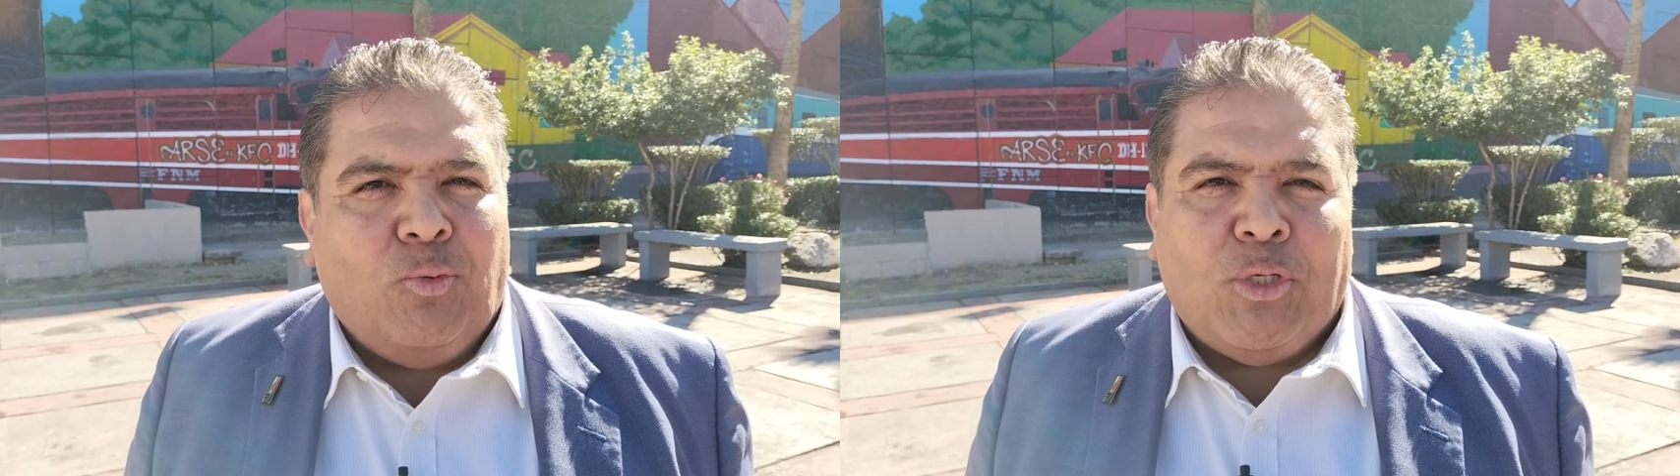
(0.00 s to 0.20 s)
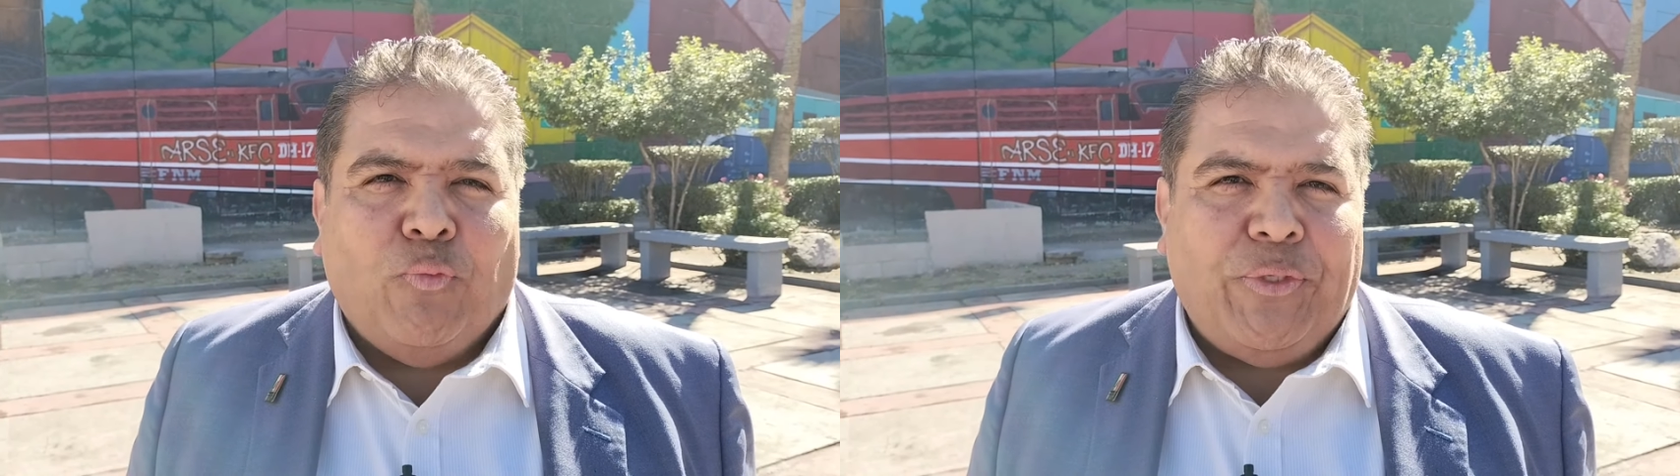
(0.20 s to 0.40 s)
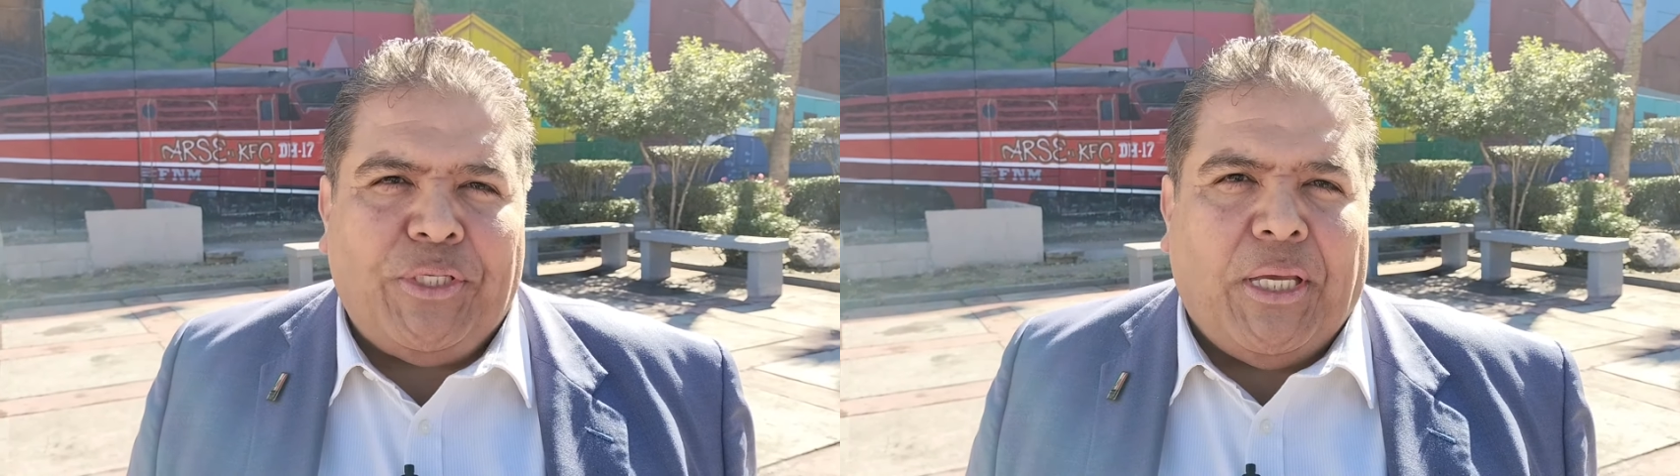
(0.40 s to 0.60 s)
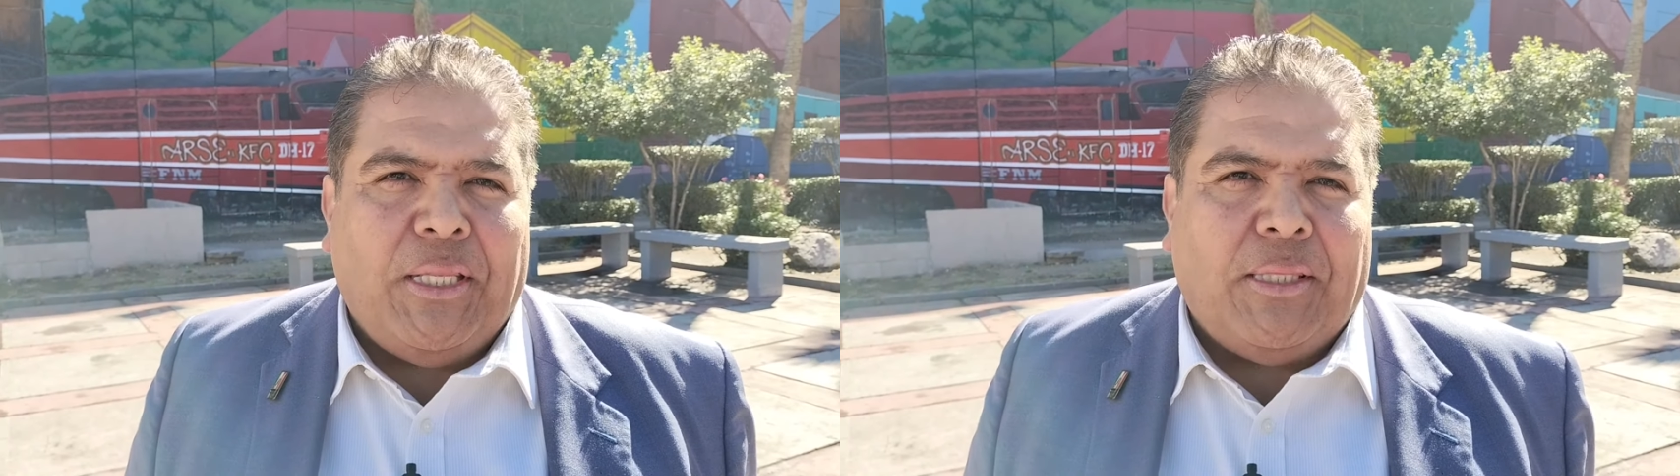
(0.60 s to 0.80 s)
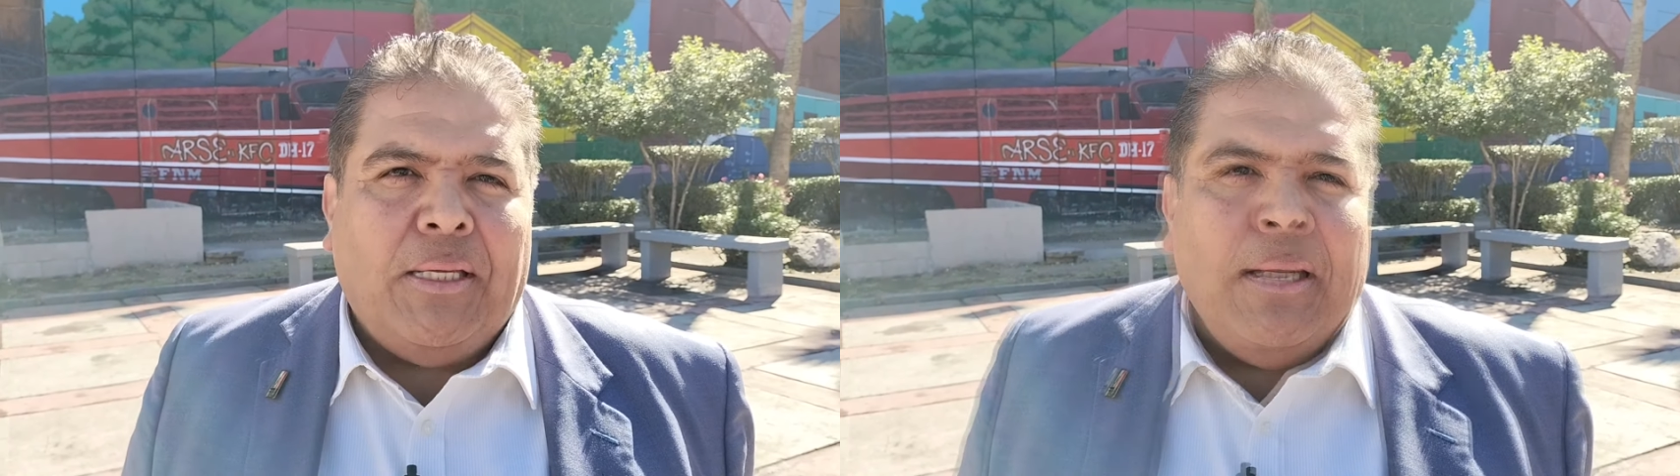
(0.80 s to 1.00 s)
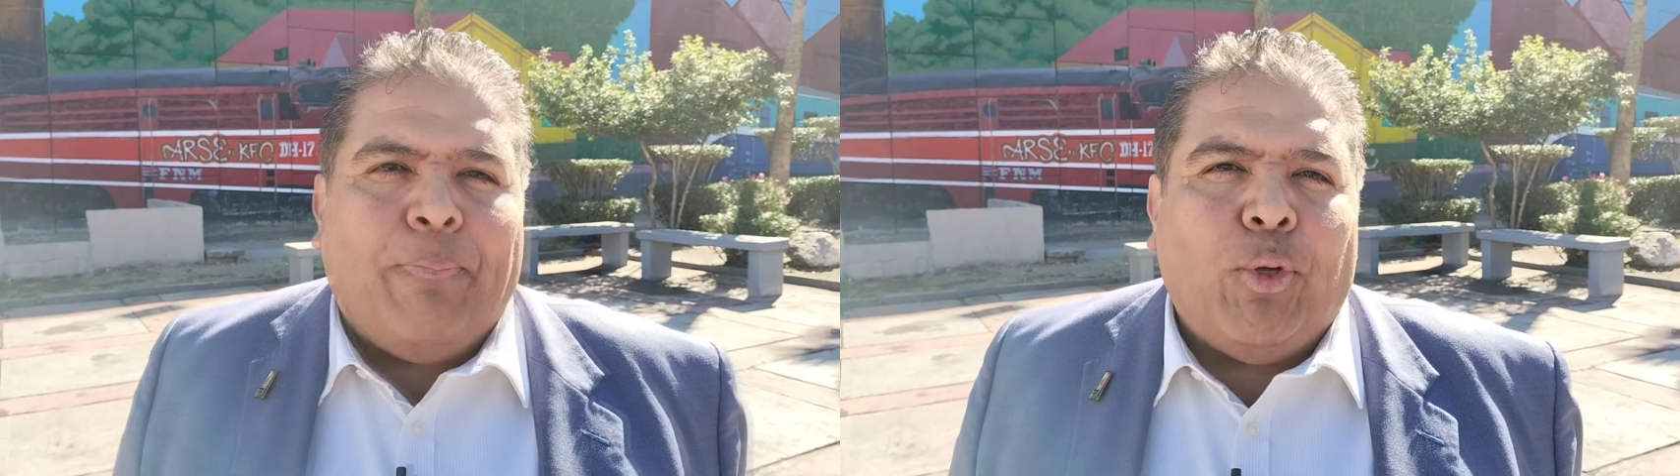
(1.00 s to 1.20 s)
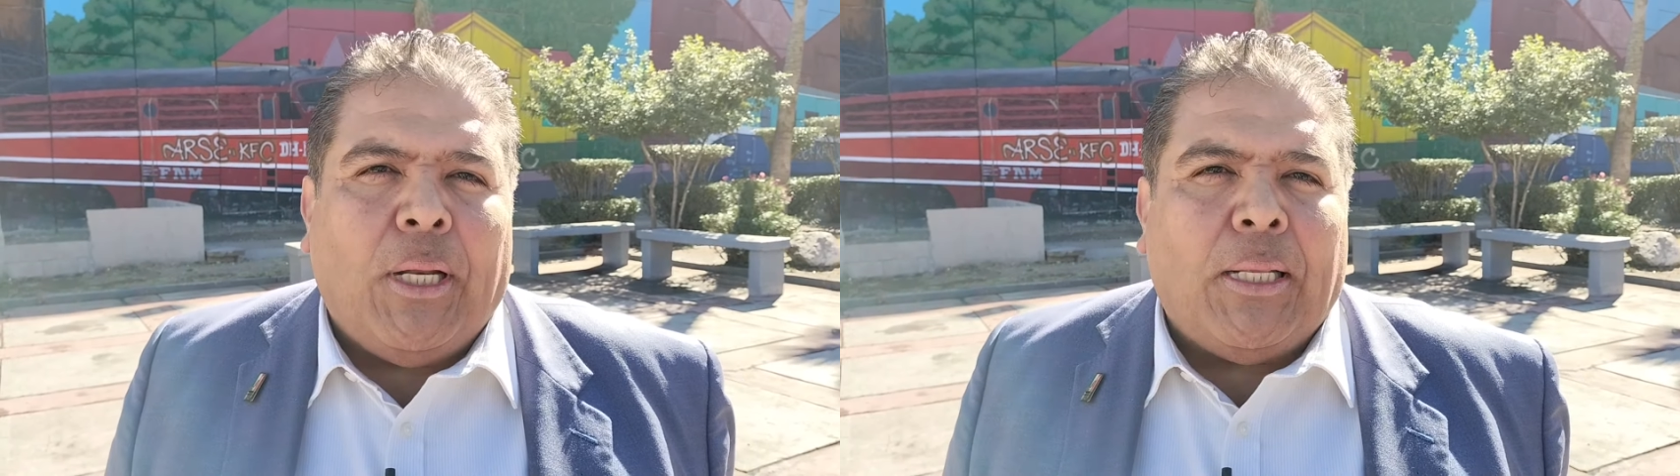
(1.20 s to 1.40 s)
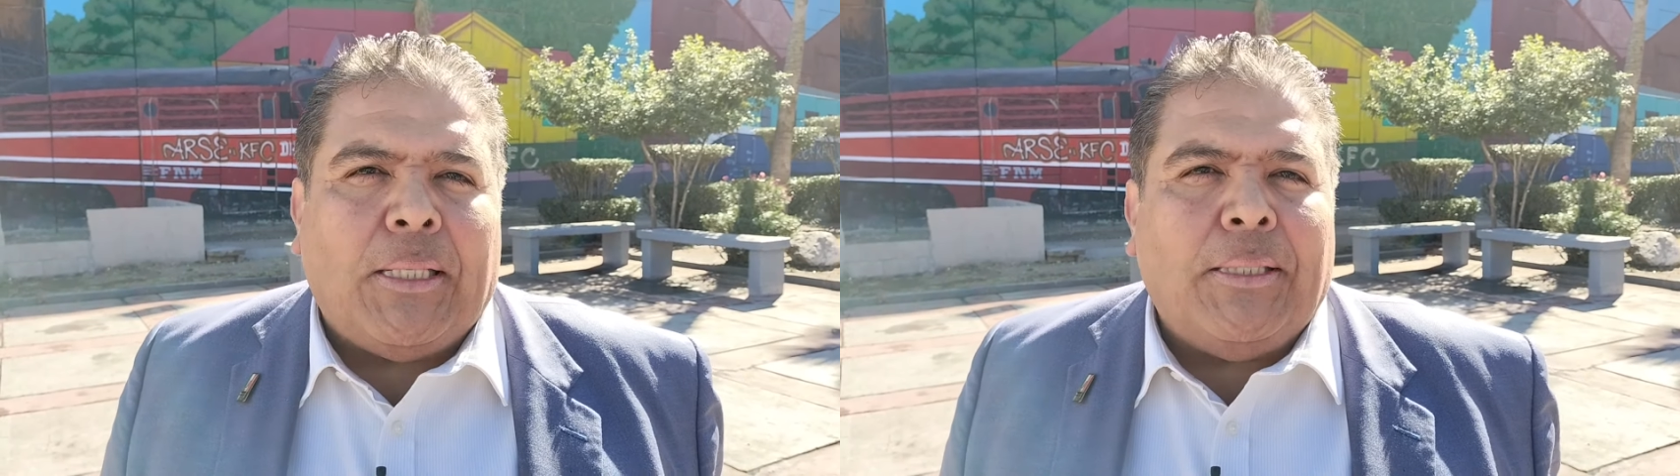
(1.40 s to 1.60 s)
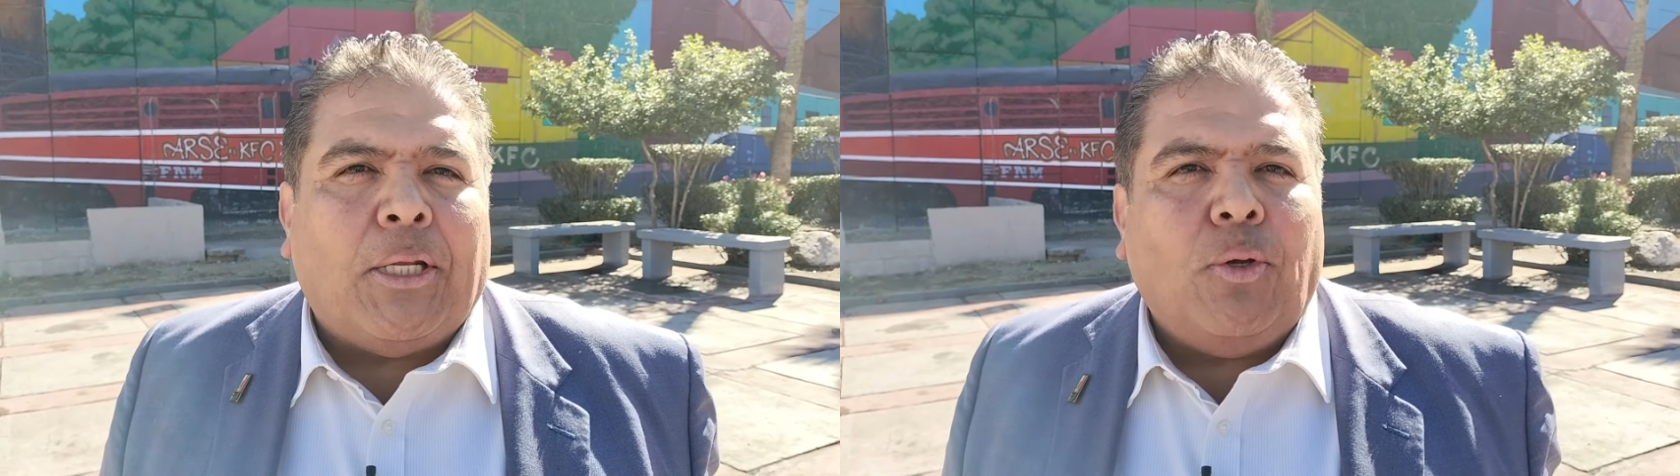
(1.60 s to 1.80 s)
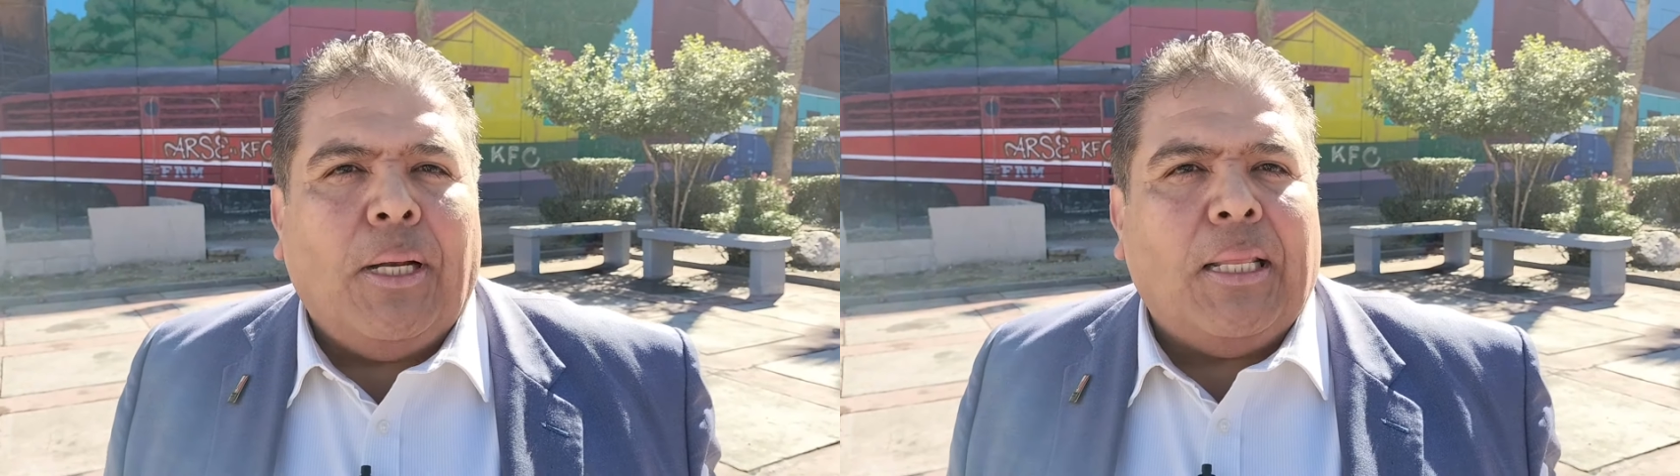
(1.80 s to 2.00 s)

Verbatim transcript: no es suficiente para poder atender todas